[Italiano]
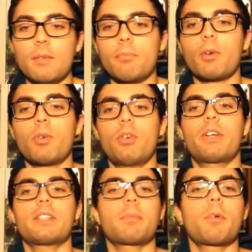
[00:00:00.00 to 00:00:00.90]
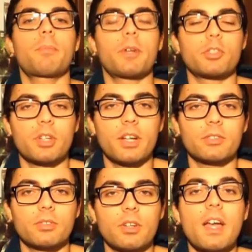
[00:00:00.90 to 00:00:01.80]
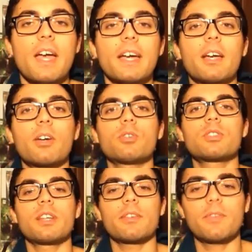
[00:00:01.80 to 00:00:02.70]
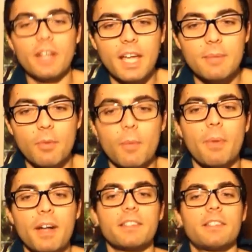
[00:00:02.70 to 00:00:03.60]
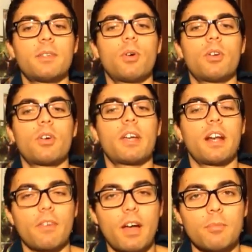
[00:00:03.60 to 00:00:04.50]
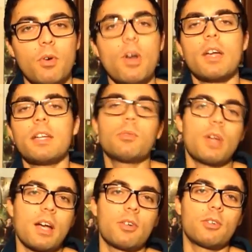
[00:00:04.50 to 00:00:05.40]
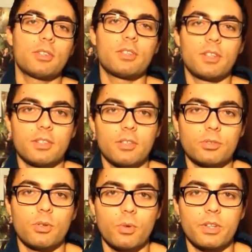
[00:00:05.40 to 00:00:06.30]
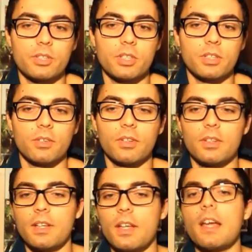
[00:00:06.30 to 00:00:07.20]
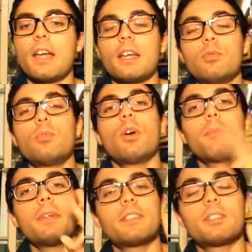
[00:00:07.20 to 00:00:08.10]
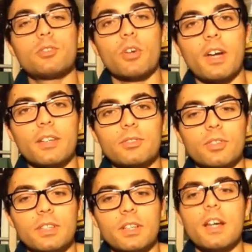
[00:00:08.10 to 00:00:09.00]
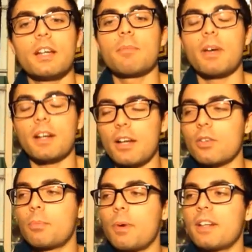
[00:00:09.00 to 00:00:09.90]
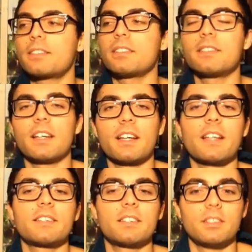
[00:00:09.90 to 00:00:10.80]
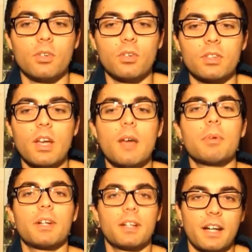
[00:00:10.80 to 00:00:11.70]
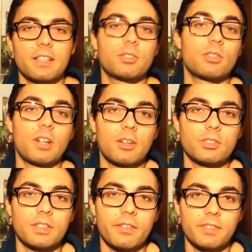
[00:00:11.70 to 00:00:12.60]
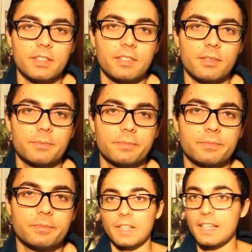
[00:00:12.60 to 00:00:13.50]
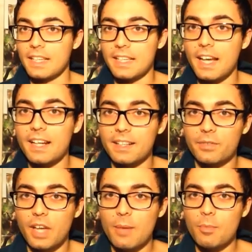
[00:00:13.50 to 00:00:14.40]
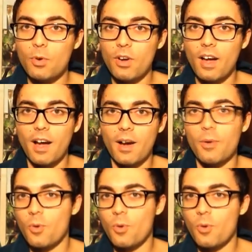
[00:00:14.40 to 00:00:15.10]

Ma quello che sappiamo per certo è che conserveremo parte di quello che eravamo in un angolo del nostro cuoricino e i due mitici giocattoli rimarranno parte integrante di noi per il resto della nostra vita e arriviamo a